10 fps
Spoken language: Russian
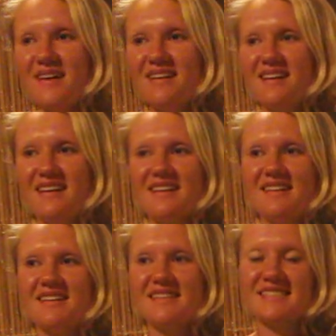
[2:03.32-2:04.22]

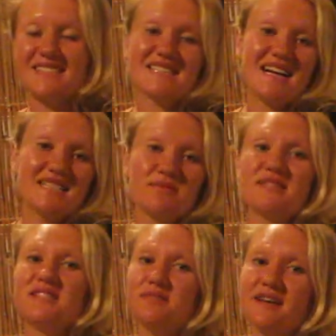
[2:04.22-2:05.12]
а, с рассказом
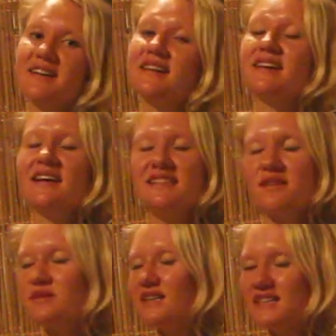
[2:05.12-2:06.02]
о себе,
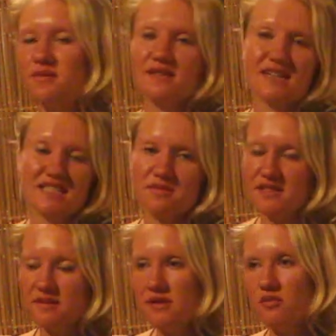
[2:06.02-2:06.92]
кратким-кратким рассказом
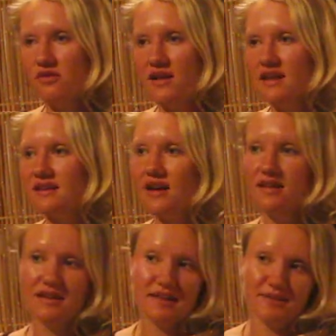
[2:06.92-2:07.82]
о себе, буквально
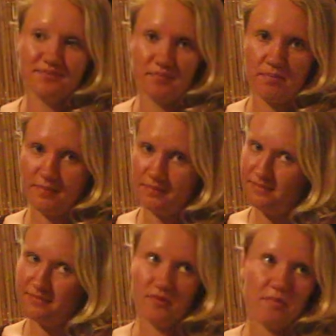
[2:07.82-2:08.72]

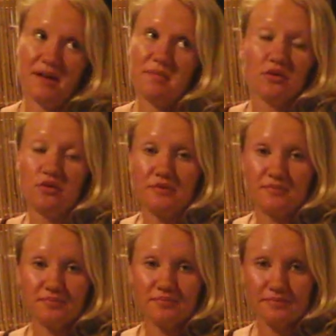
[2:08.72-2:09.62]
на 5 минут –
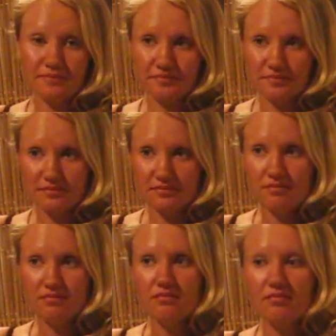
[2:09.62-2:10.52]

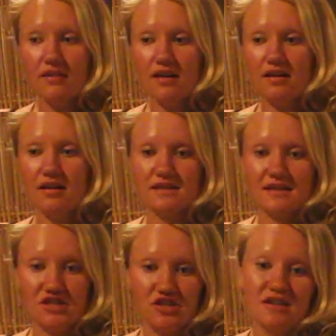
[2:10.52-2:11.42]
а,
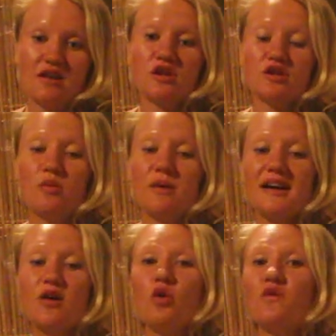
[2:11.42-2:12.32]
скажите о том,
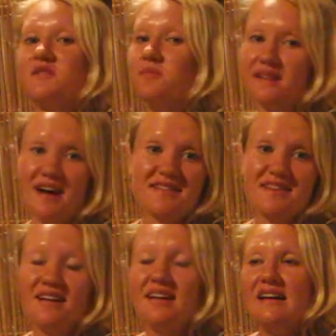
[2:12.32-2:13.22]
какое
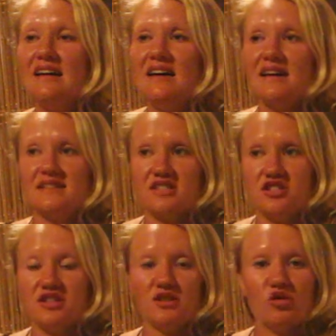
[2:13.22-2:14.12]
воспитание,
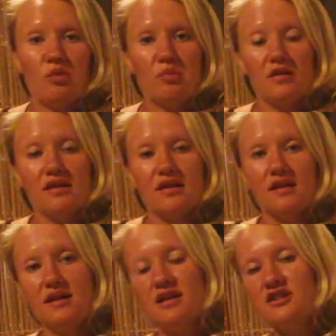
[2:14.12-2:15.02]
расскажите о том, а,
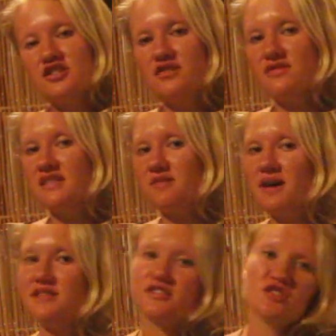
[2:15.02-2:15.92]
чем вы
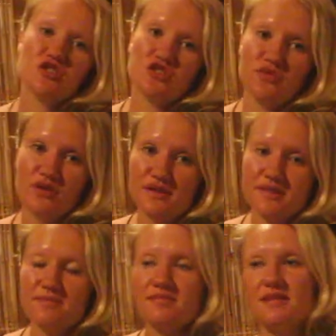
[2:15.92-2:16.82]
занимаетесь, где
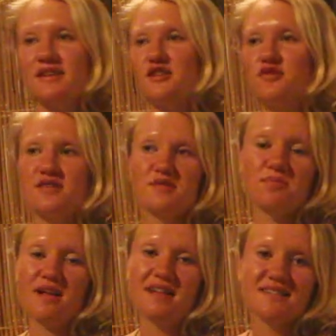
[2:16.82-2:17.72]
живете, какие у вас
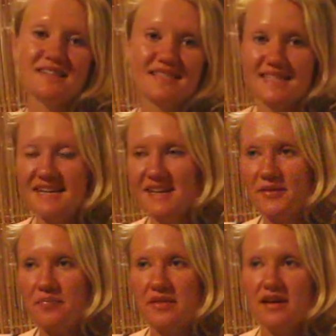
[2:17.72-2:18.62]
планы и цели.